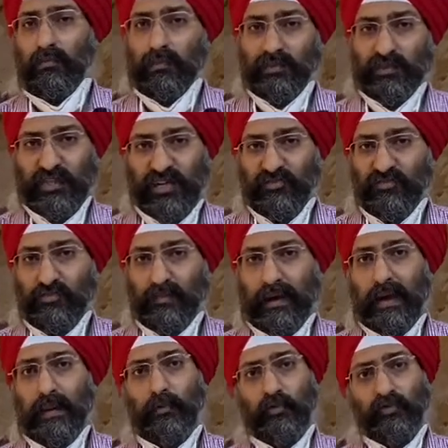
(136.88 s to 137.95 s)
चेस्ट में
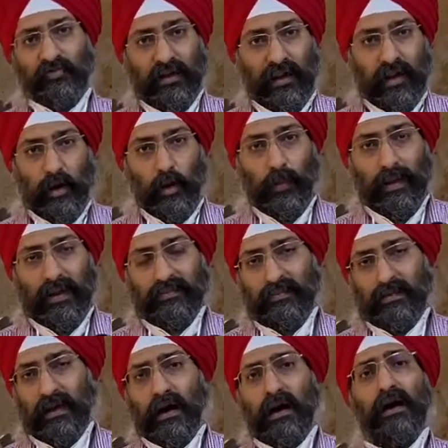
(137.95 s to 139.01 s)
है पोस्ट गाने को
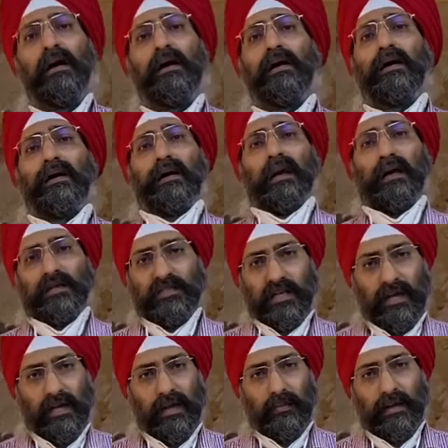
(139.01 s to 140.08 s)
दिया या
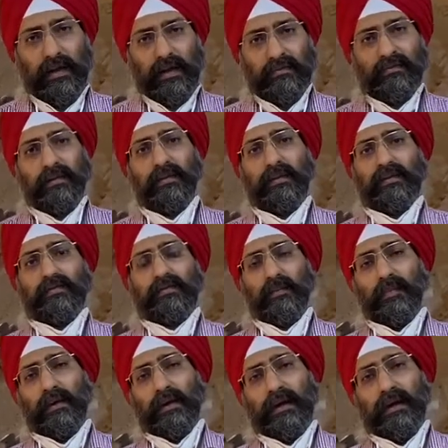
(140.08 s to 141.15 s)
शरीर में किसी भी हिस्से
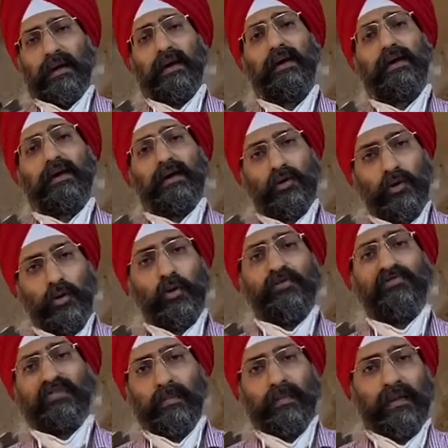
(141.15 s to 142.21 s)
में है ड्यू टू
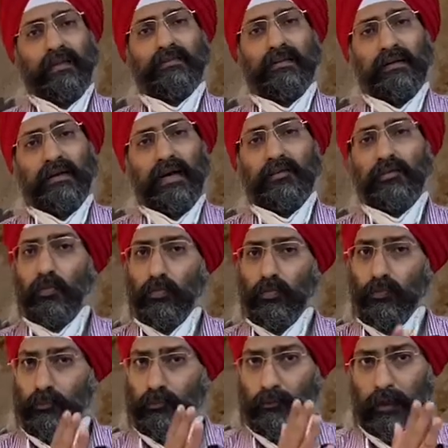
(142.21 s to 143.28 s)
सम रीजन या तो
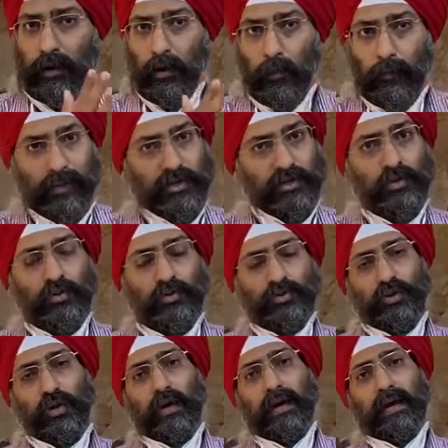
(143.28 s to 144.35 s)
पहले ऑपरेशन हो
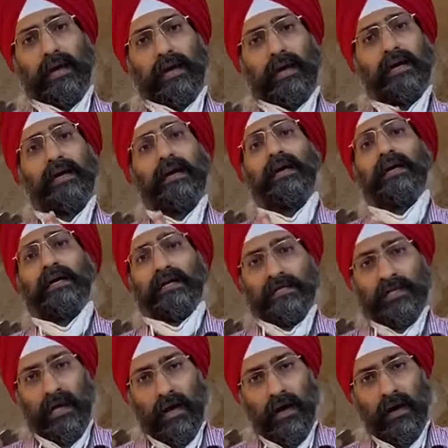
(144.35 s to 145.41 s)
चुका है या